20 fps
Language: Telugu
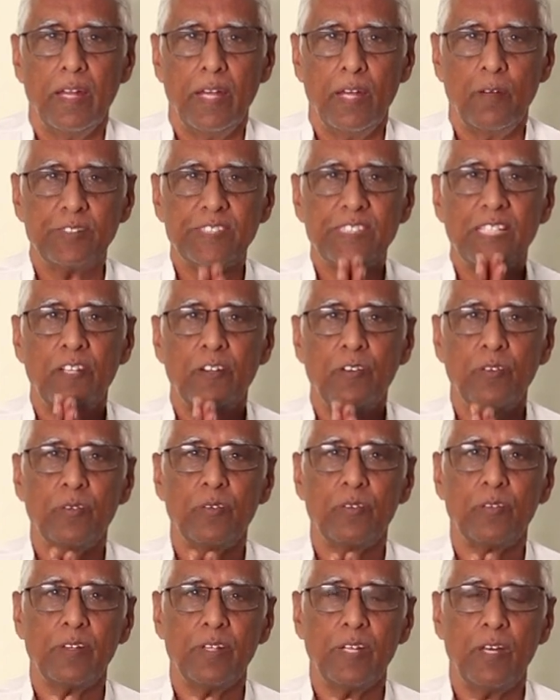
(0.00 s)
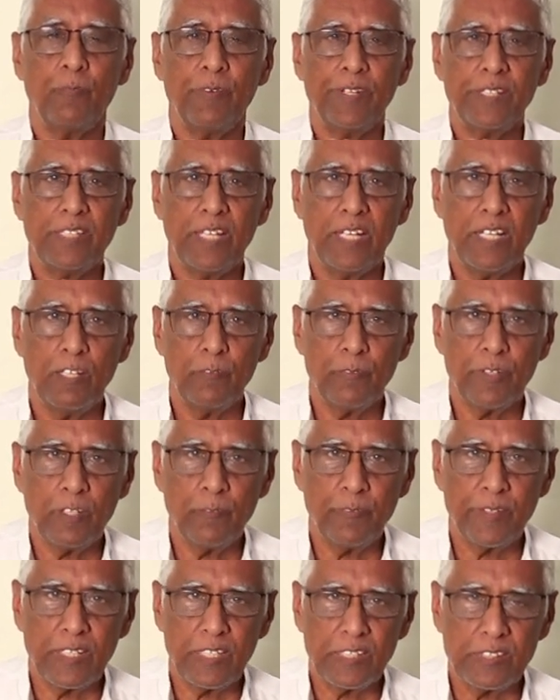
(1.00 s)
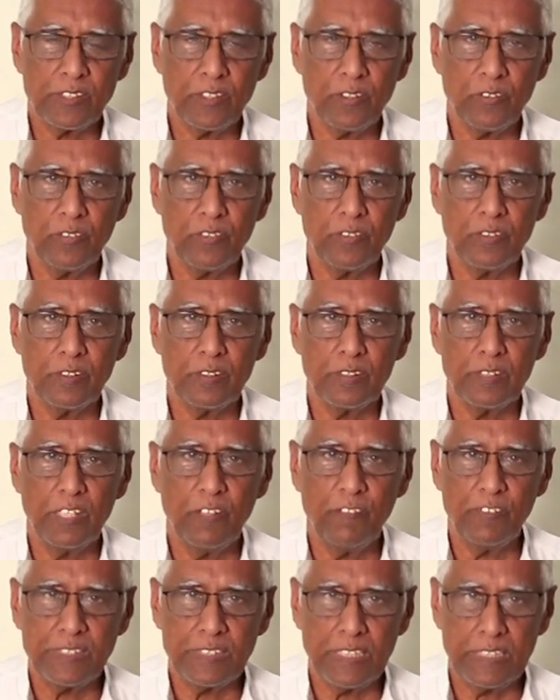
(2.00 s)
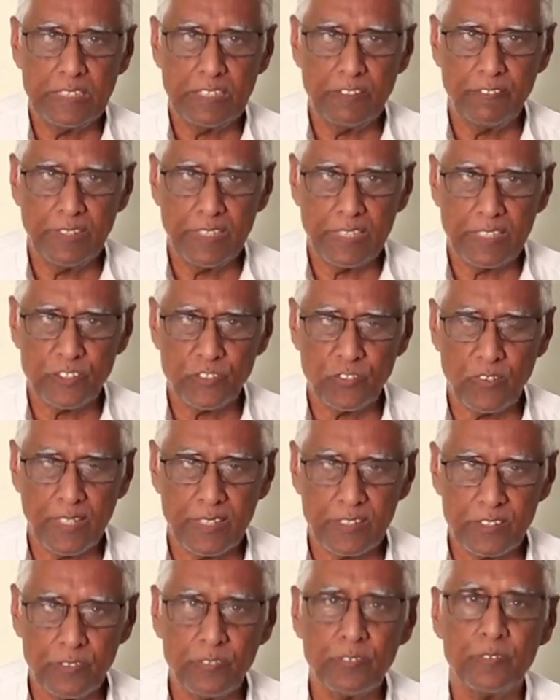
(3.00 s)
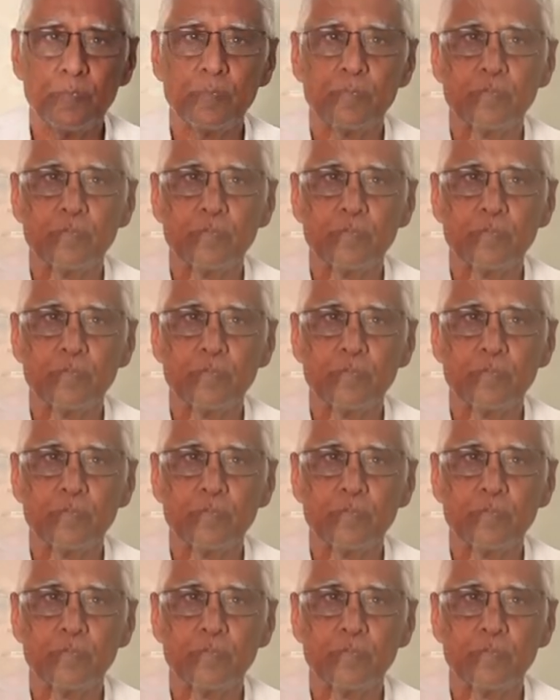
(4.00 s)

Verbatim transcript: నమస్కారం నా పేరు ధరణి ప్రేడ ప్రకాశరావు దివ్య సంజీవినికి స్వాగతం